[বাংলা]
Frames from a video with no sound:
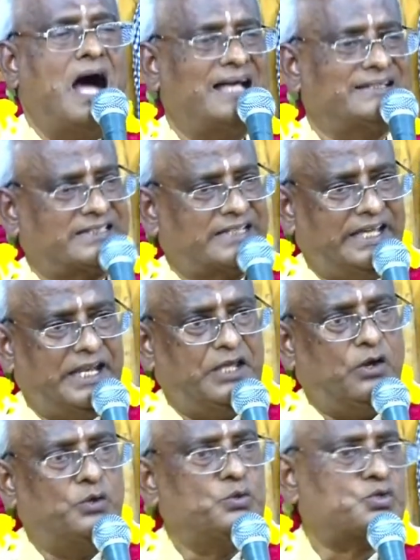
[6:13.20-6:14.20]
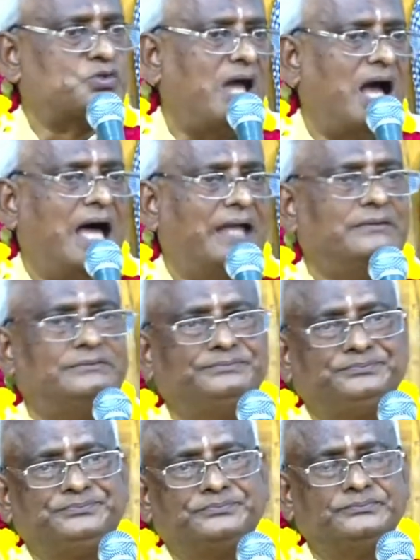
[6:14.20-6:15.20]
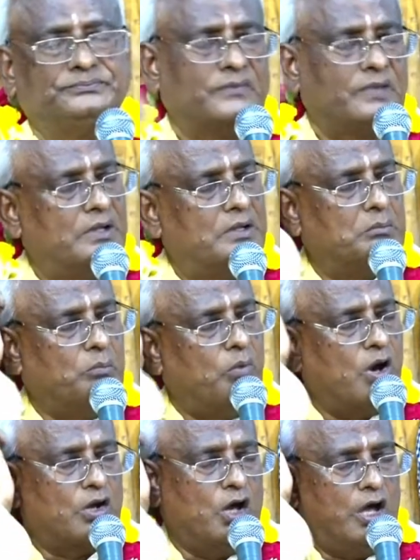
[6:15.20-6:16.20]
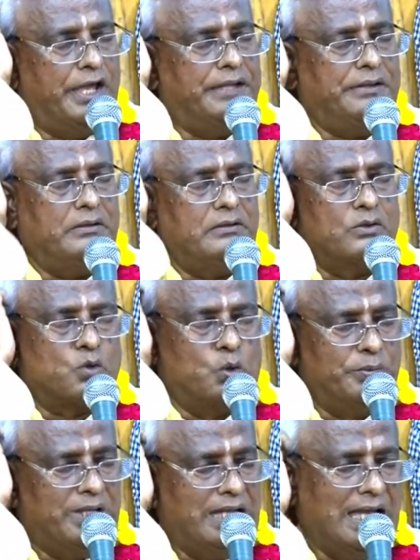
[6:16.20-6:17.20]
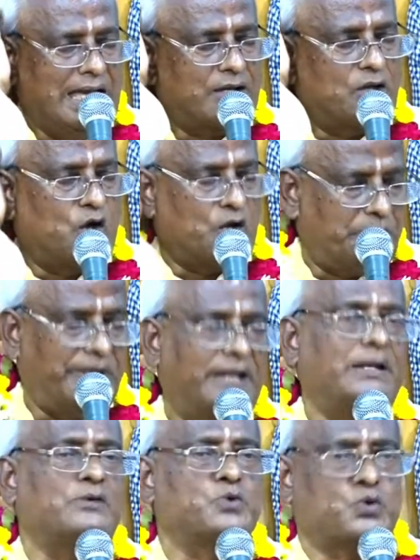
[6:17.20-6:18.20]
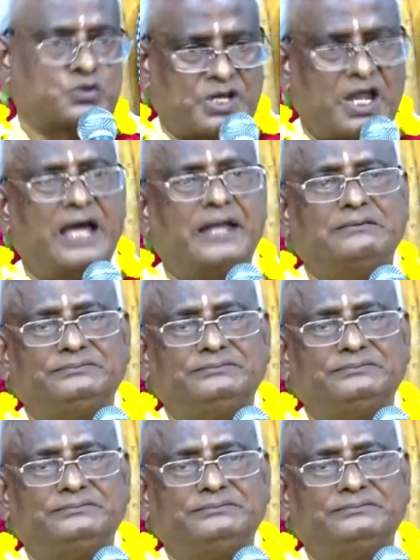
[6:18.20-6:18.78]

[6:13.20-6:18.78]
আজকের এই অনুষ্ঠান বড়ই কুমিল্লার গর্বের অনুষ্ঠান